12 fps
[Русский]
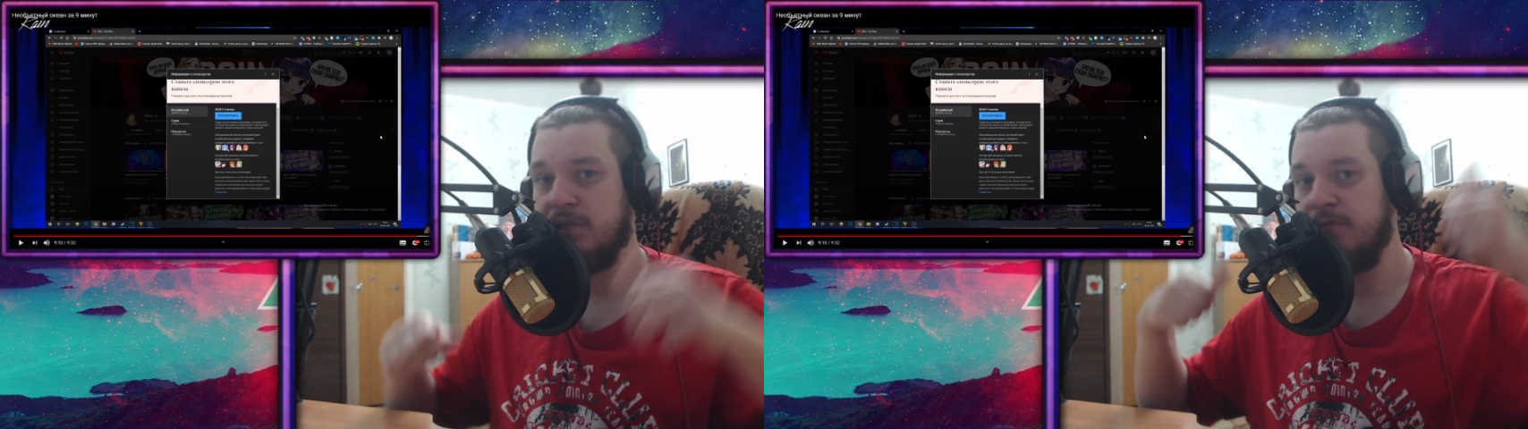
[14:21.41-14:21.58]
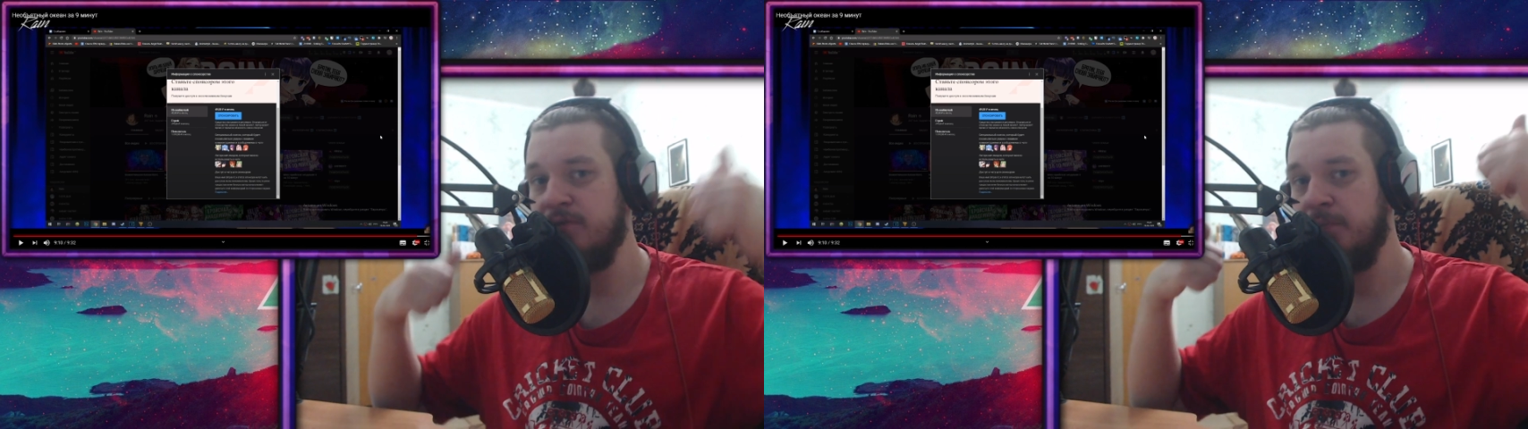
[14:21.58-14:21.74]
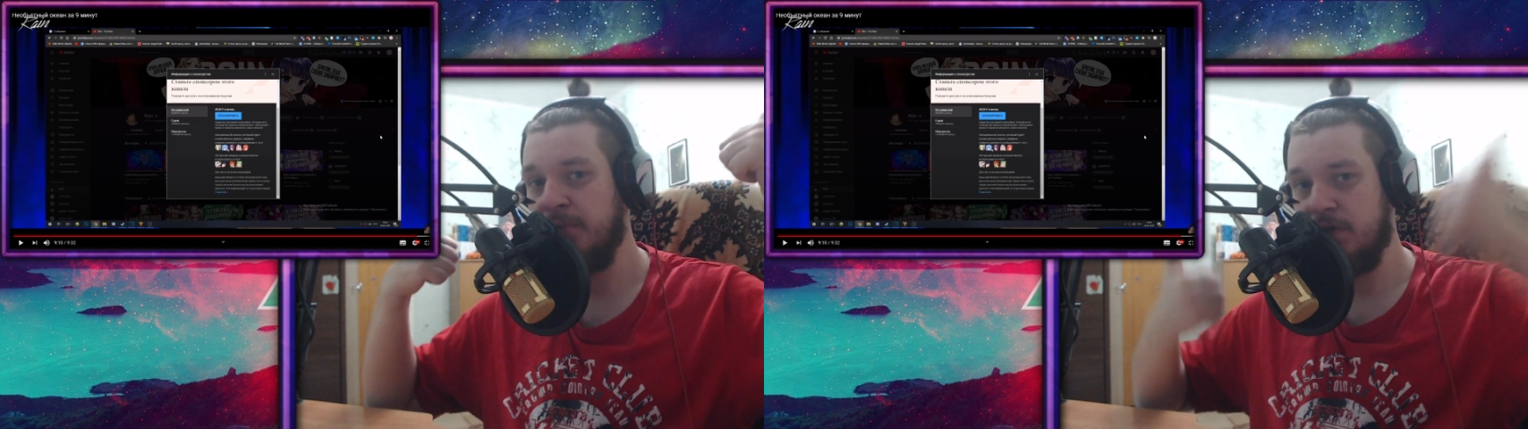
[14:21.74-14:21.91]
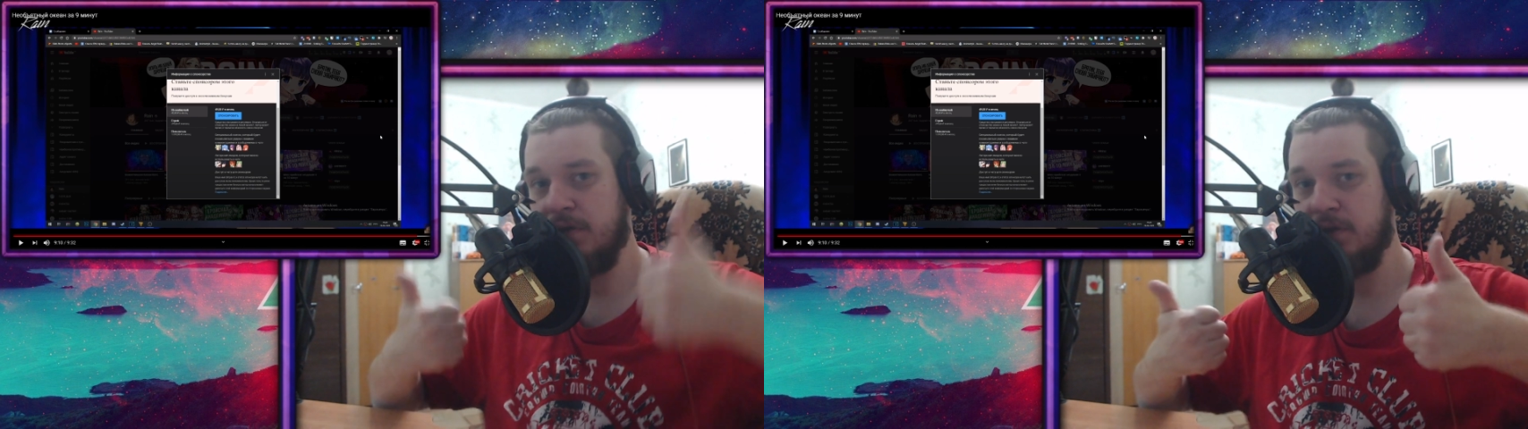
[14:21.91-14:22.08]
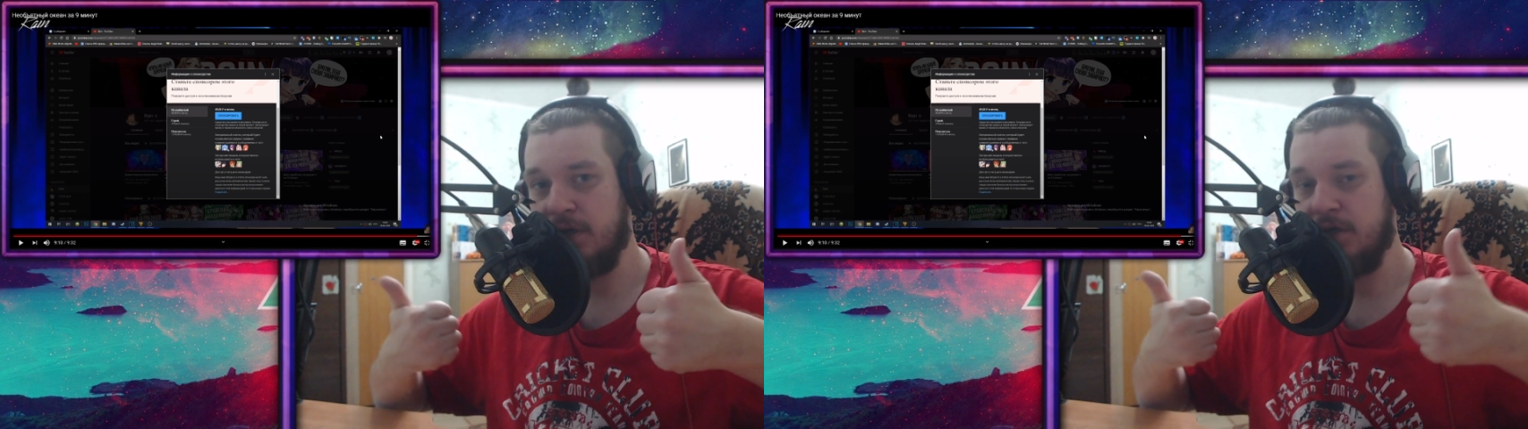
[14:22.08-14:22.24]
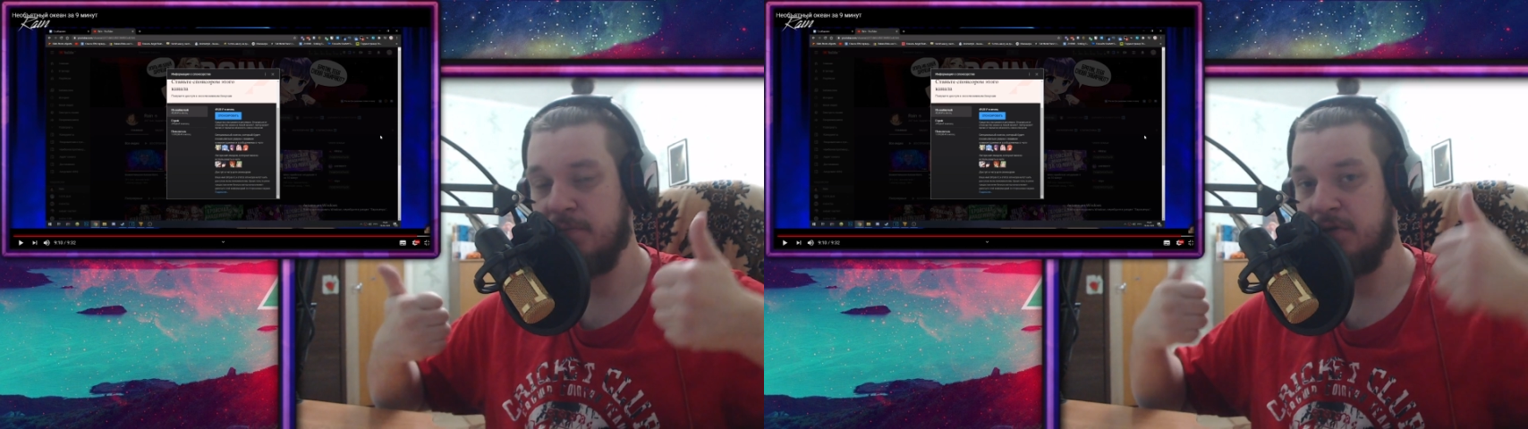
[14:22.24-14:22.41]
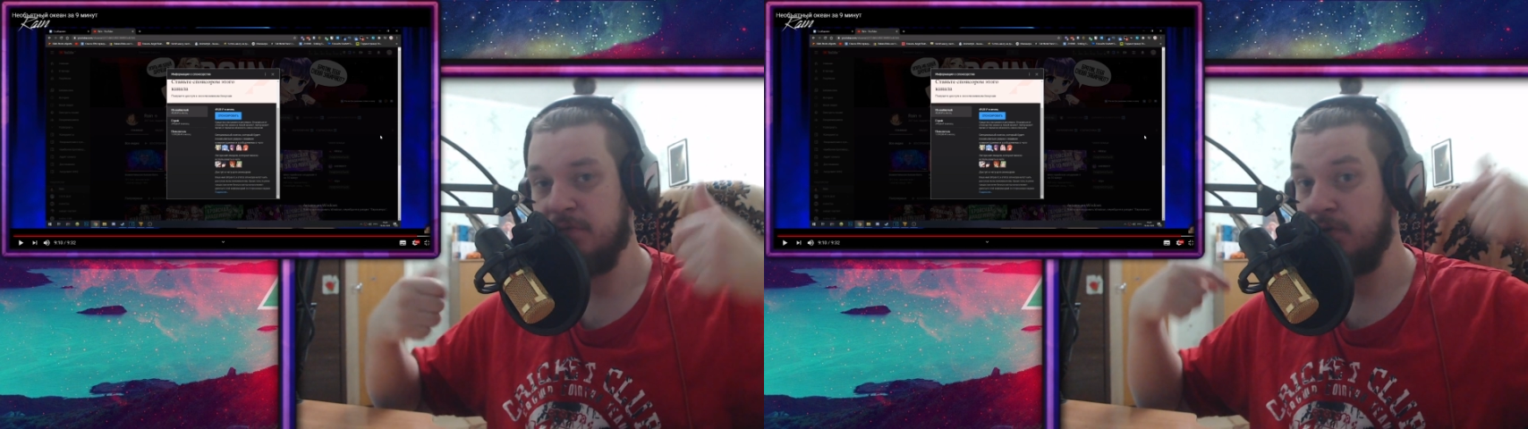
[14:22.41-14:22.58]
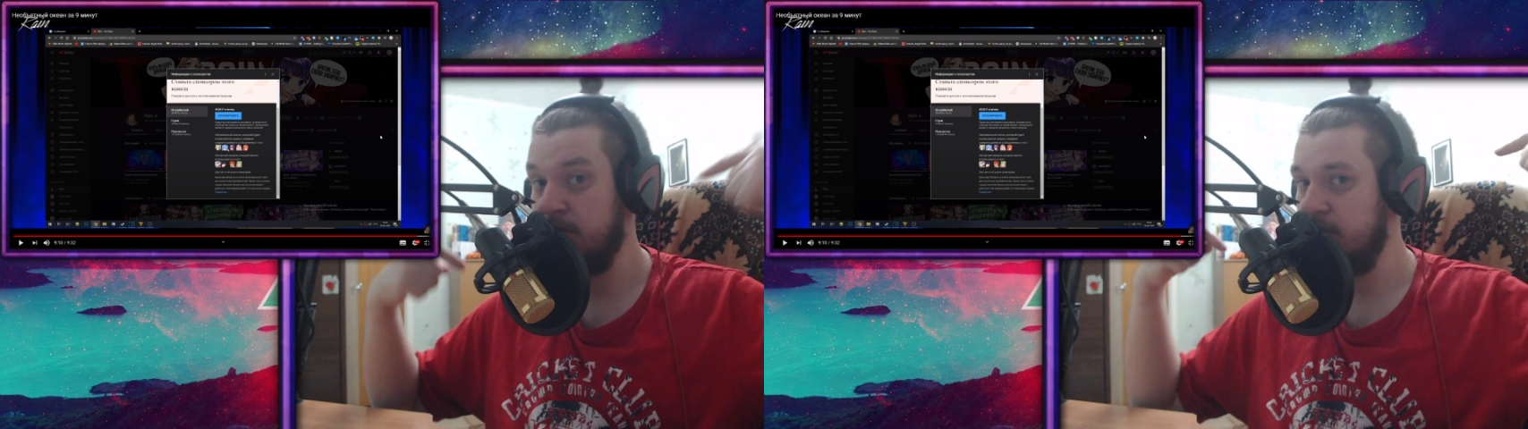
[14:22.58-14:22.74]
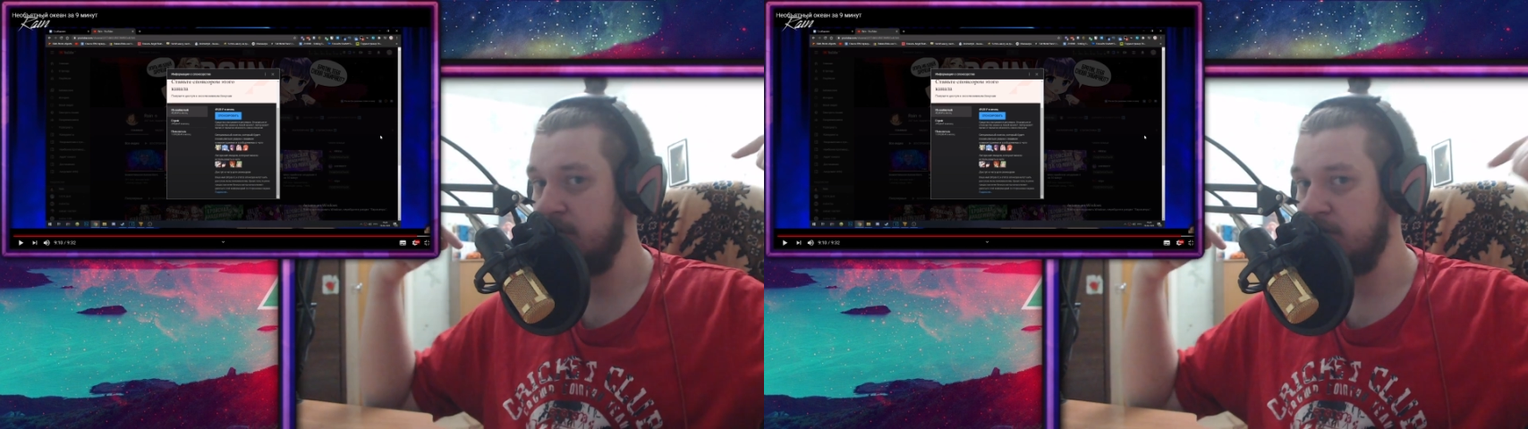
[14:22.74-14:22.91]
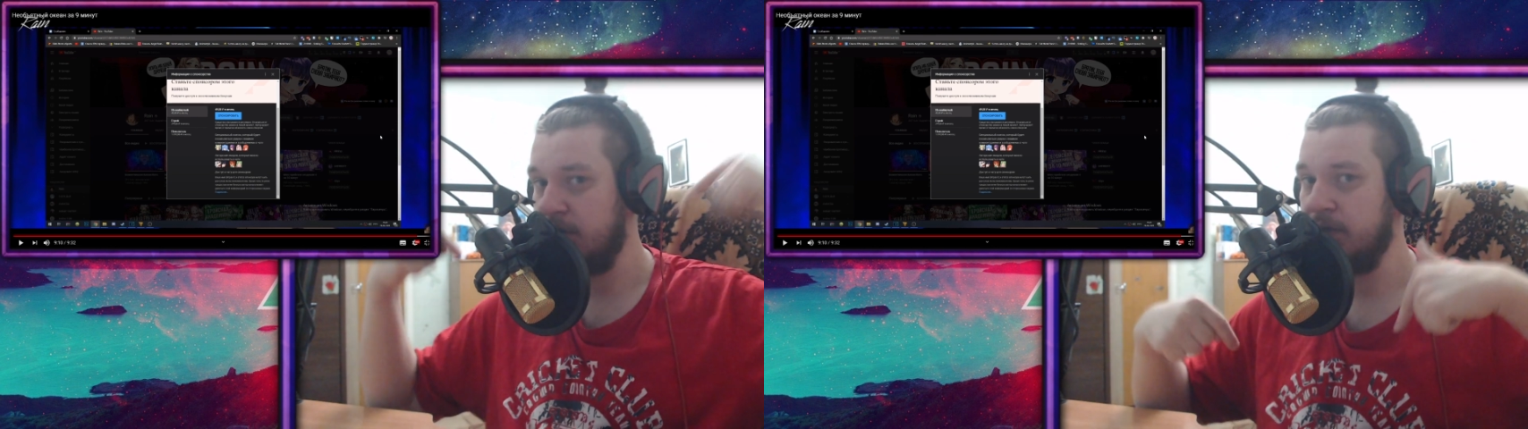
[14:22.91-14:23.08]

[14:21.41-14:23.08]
ставьте под ней лайки, подписывайтесь на